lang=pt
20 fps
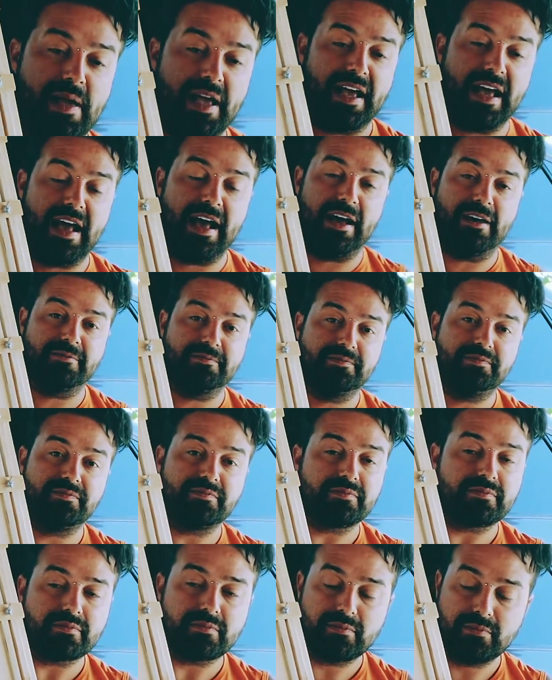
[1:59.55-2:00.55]
pegar?
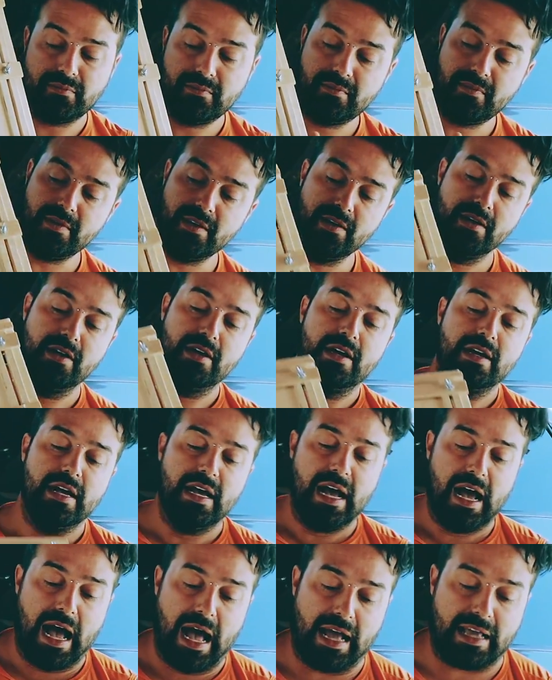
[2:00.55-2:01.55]

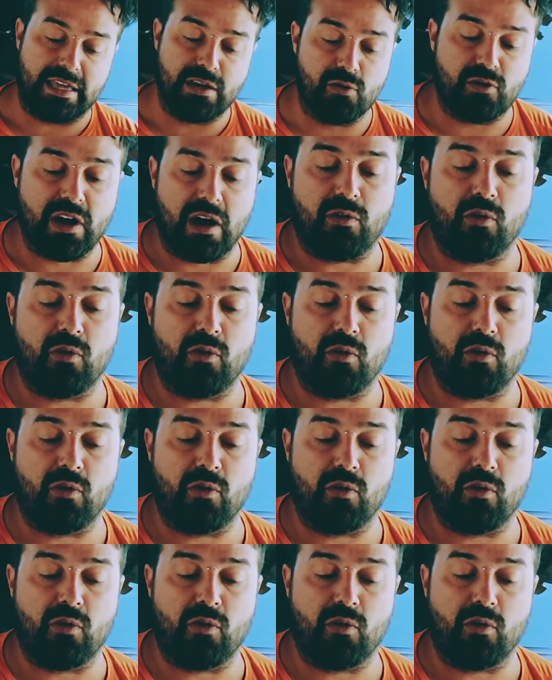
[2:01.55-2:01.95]
Aqui o que